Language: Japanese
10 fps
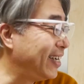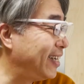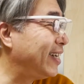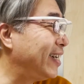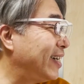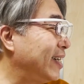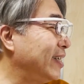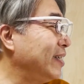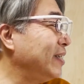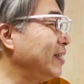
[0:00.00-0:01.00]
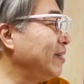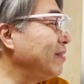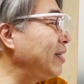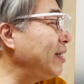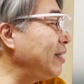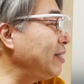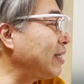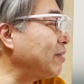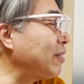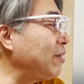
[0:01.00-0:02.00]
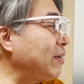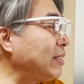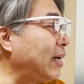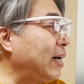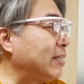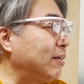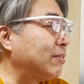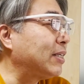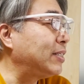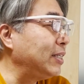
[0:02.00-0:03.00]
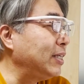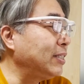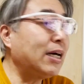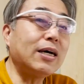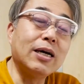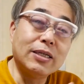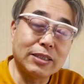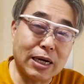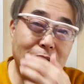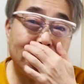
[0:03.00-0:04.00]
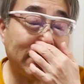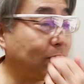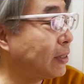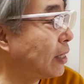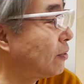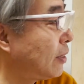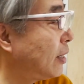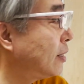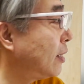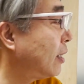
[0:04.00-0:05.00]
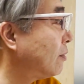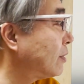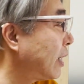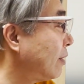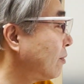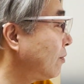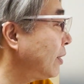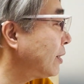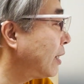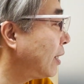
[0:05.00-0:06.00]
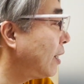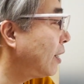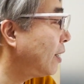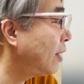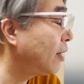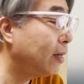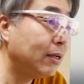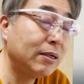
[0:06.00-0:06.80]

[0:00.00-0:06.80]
うん。で、サトデルは3ダー打ったし、3、3ダー打ったけどね、あの、最後の方やったかな。